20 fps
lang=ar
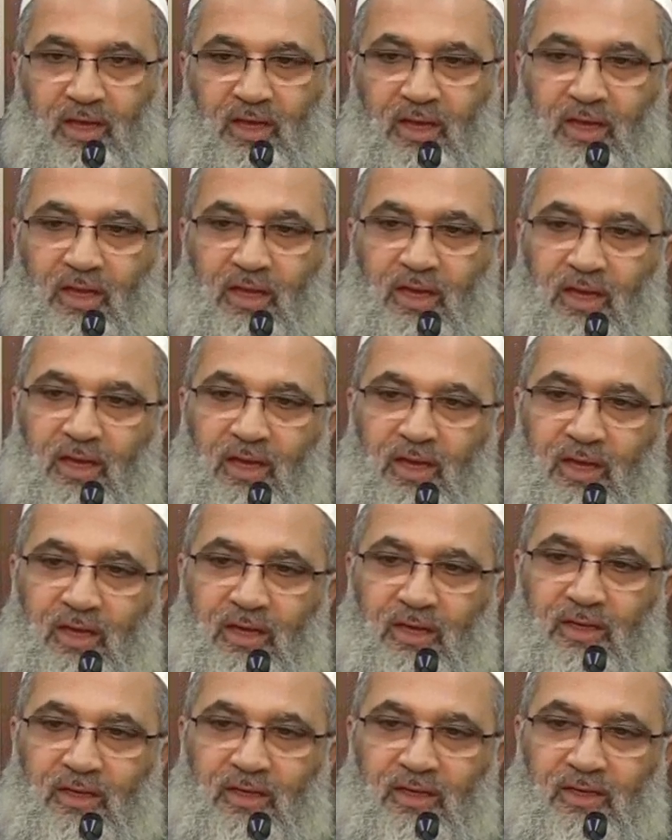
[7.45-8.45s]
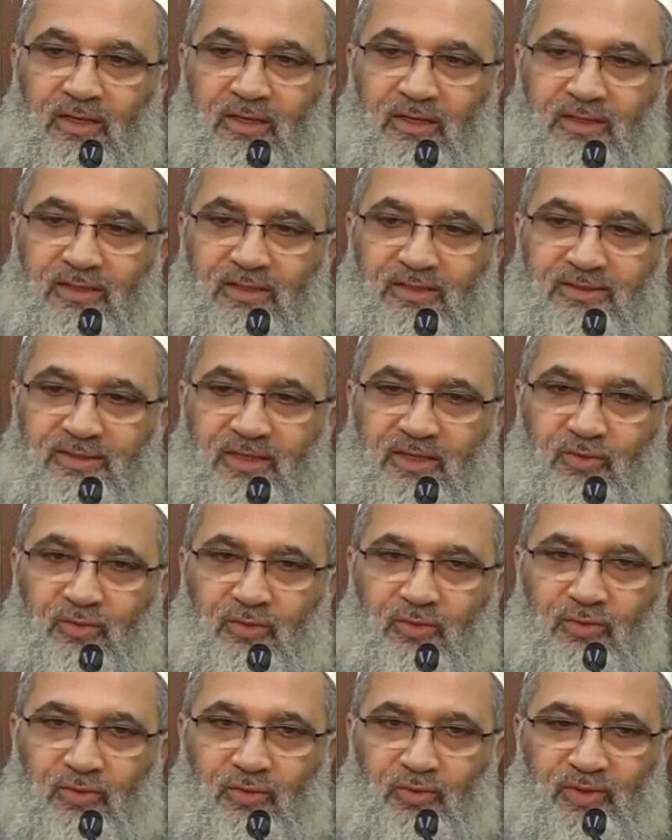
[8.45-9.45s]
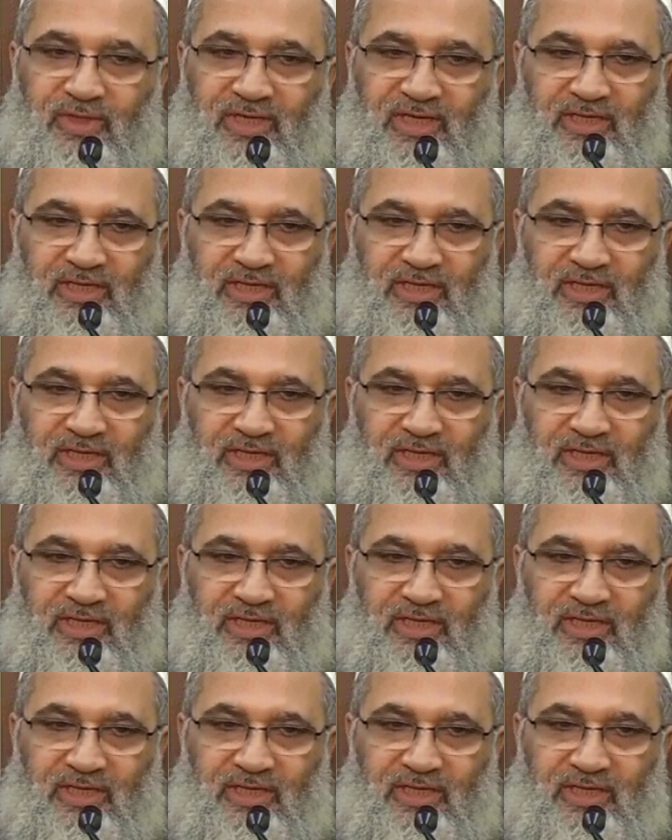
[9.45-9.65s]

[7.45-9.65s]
آه سأقول